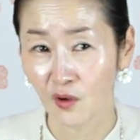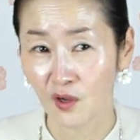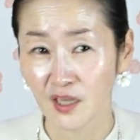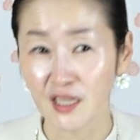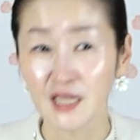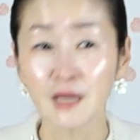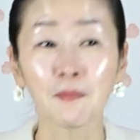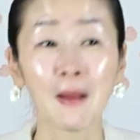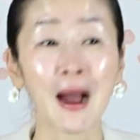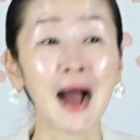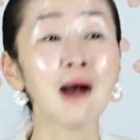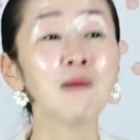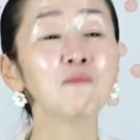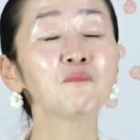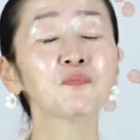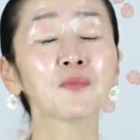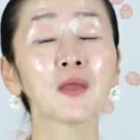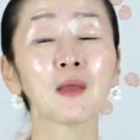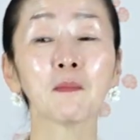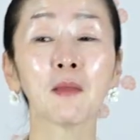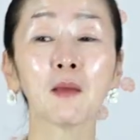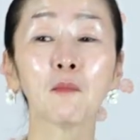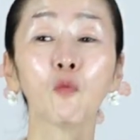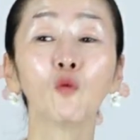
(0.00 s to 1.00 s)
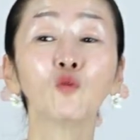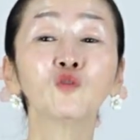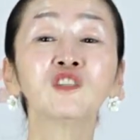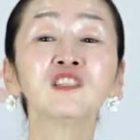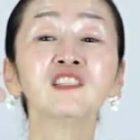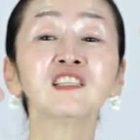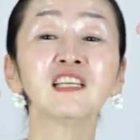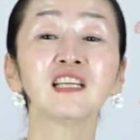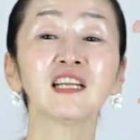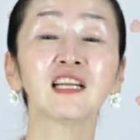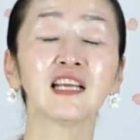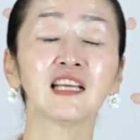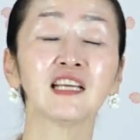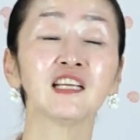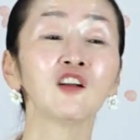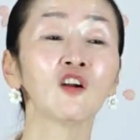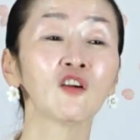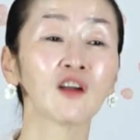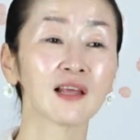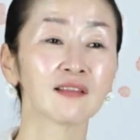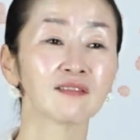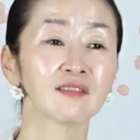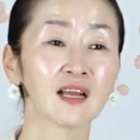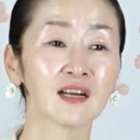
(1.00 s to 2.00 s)
이 마음 때문에 모든 일이
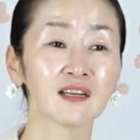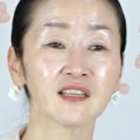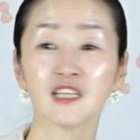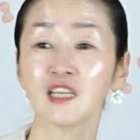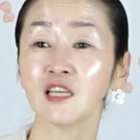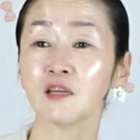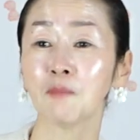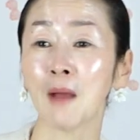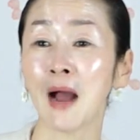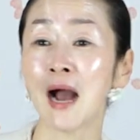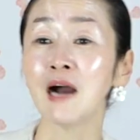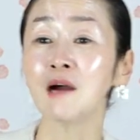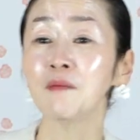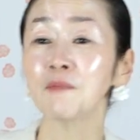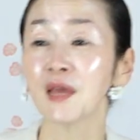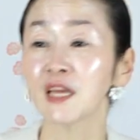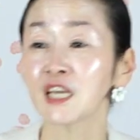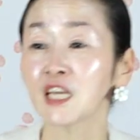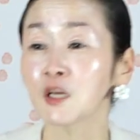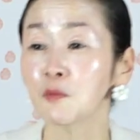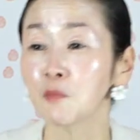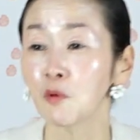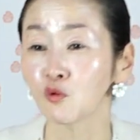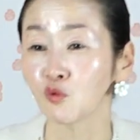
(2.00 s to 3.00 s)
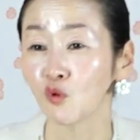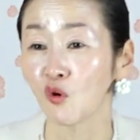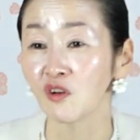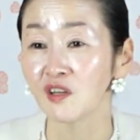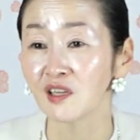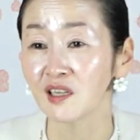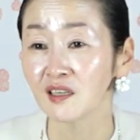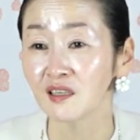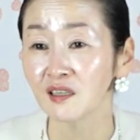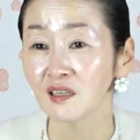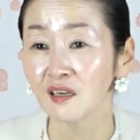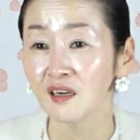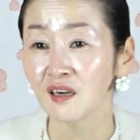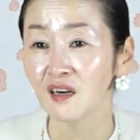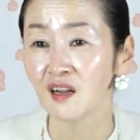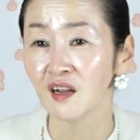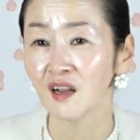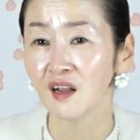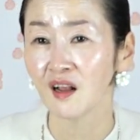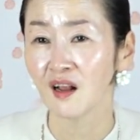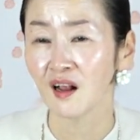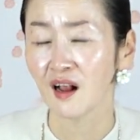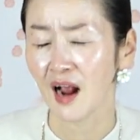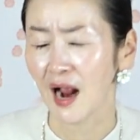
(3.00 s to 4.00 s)
일어난다는 이 마음의 기본 원리를
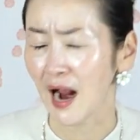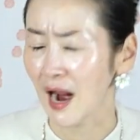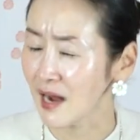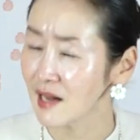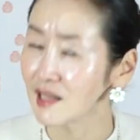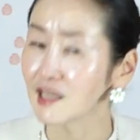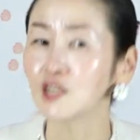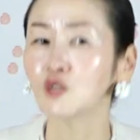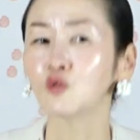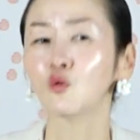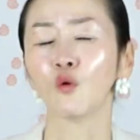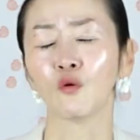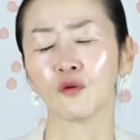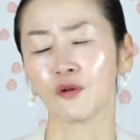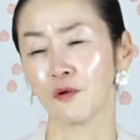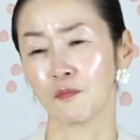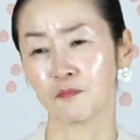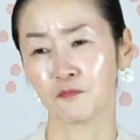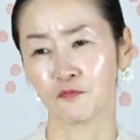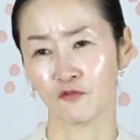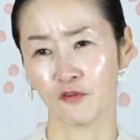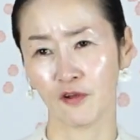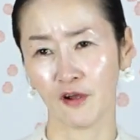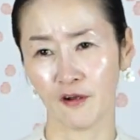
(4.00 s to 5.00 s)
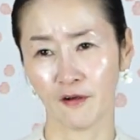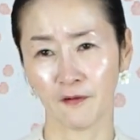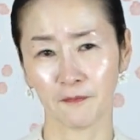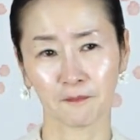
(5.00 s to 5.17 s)
알기도 어렵고요.